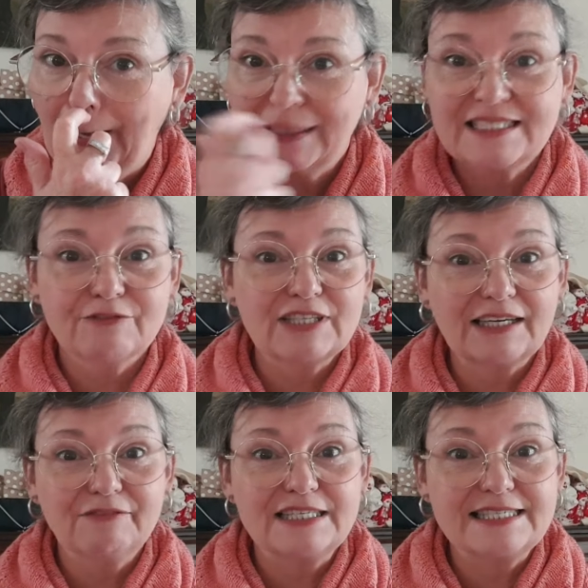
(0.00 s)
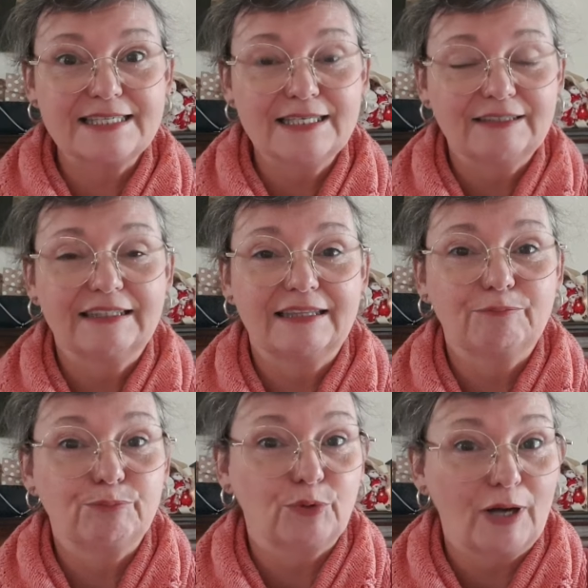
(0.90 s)
Si vous arrivez ici
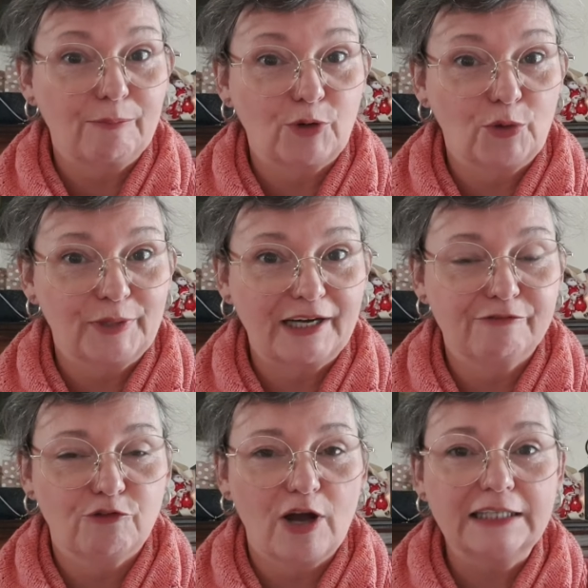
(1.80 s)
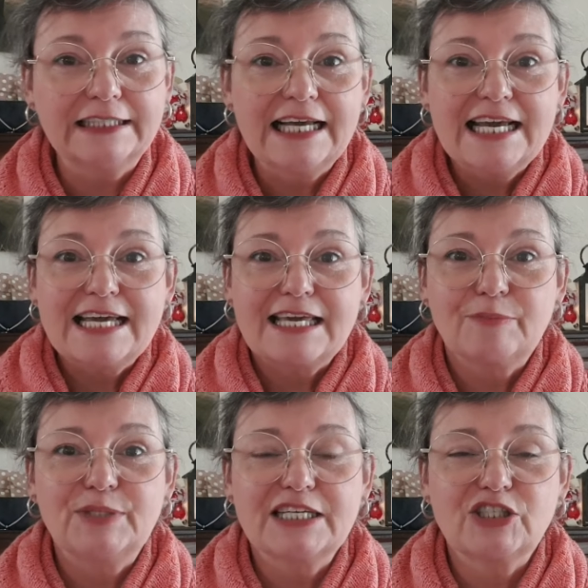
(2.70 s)
pour la première fois, eh
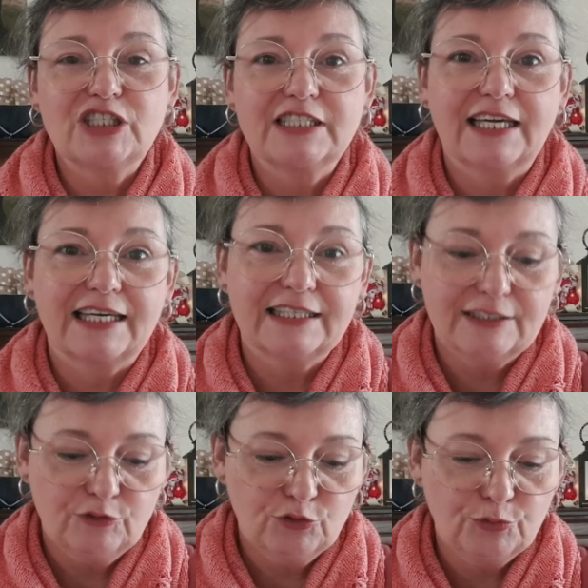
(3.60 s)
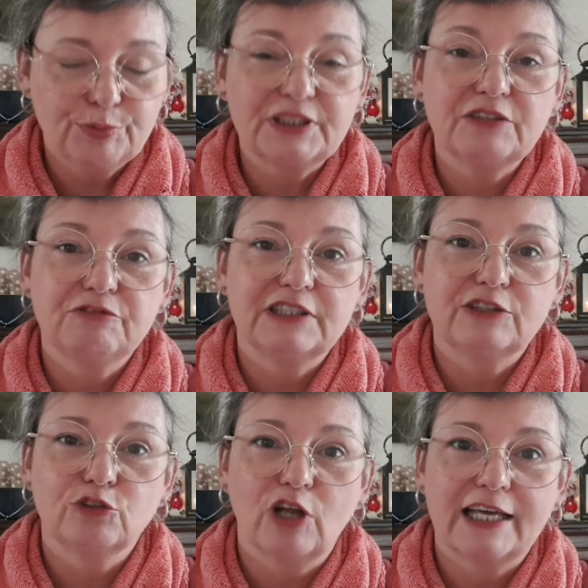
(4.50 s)
bien j'ai créé une petite
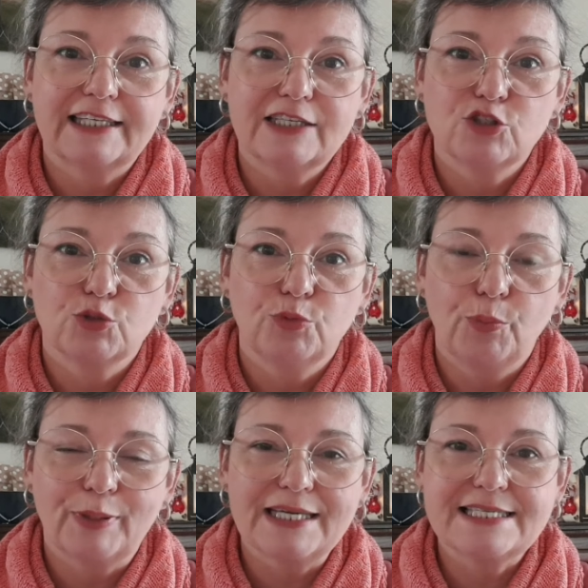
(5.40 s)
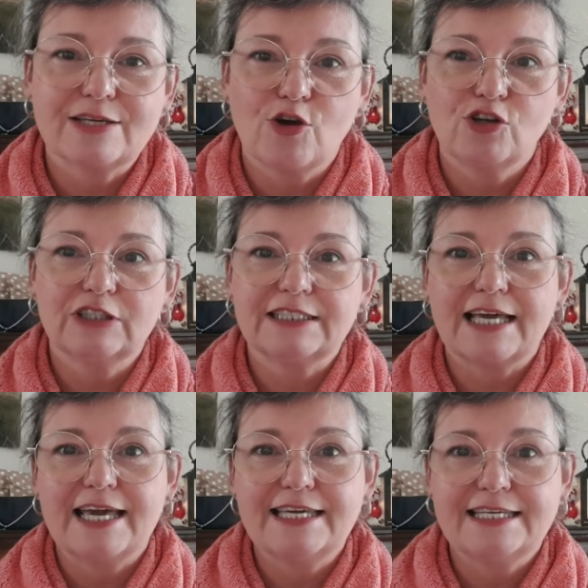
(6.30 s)
vidéo dans laquelle je me présente
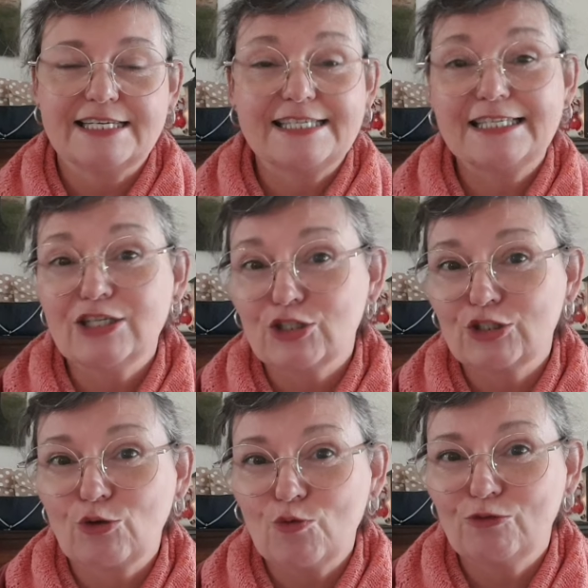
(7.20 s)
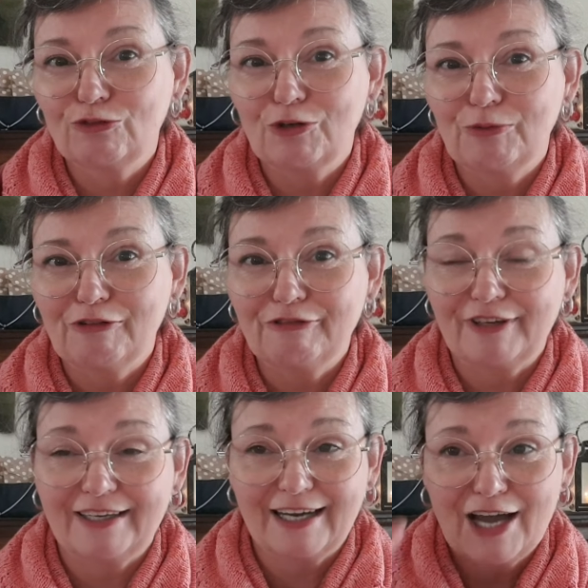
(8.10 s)
et si je trouve comment
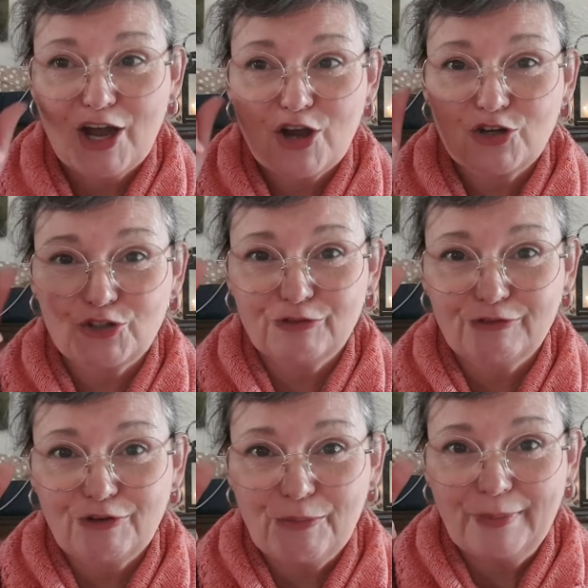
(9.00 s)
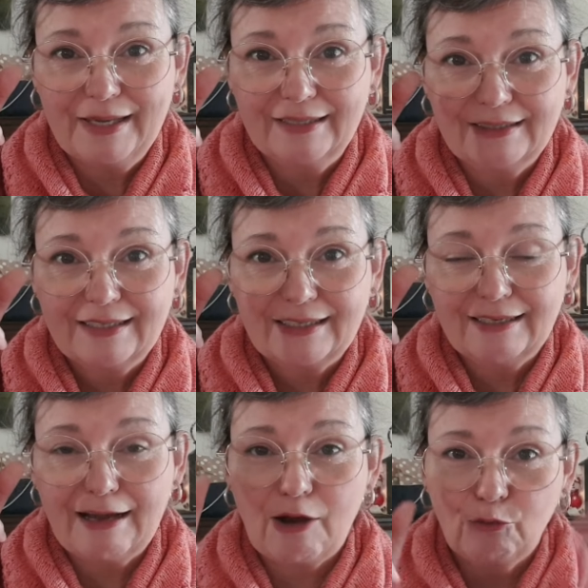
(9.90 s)
faire, je vous le mets
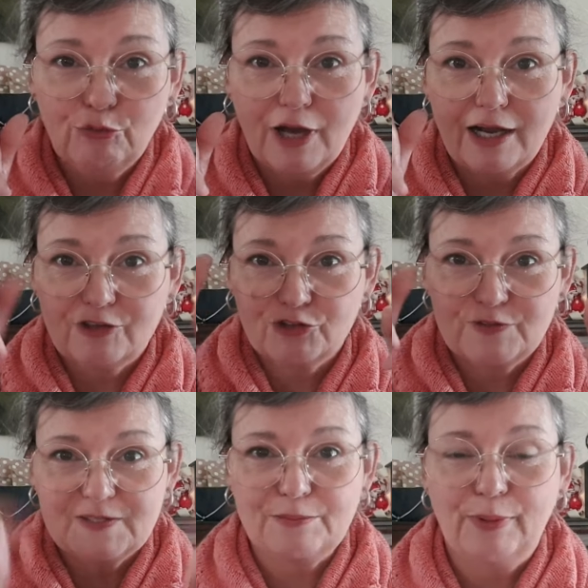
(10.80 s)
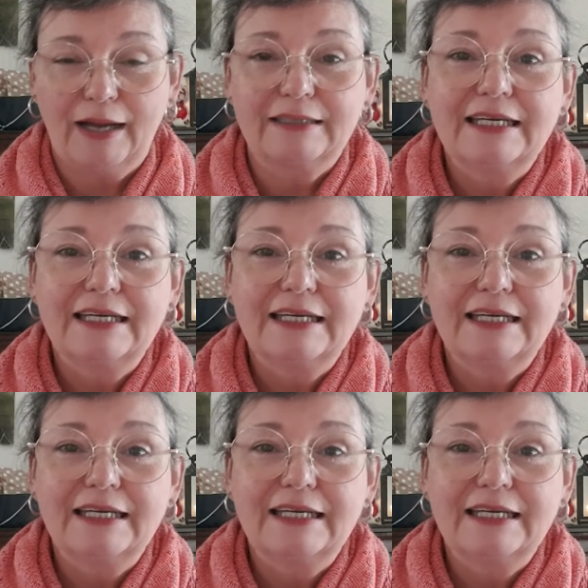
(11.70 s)
là ou là, je ne sais pas,